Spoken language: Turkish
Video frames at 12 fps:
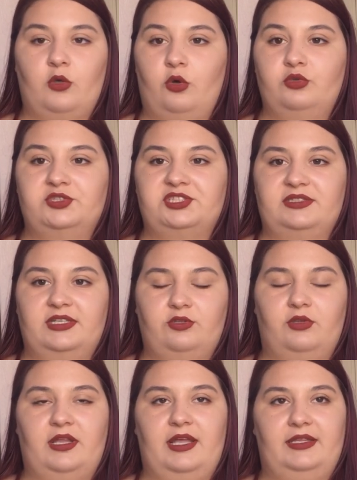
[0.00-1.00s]
Onun dışında
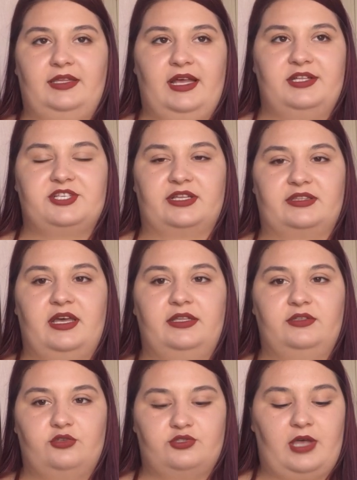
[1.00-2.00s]
tat olarak
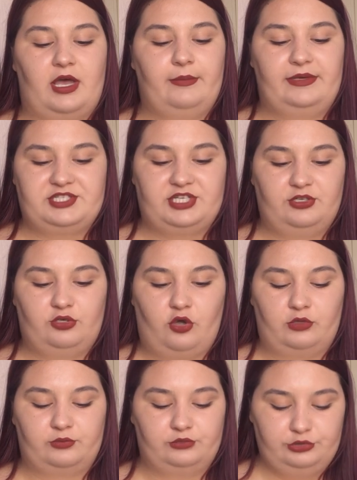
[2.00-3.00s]
gerçekten güzel, başarılı
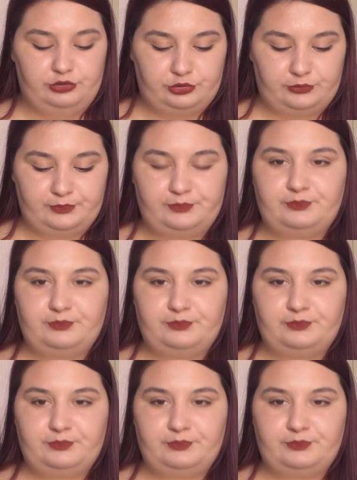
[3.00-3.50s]
olmuş.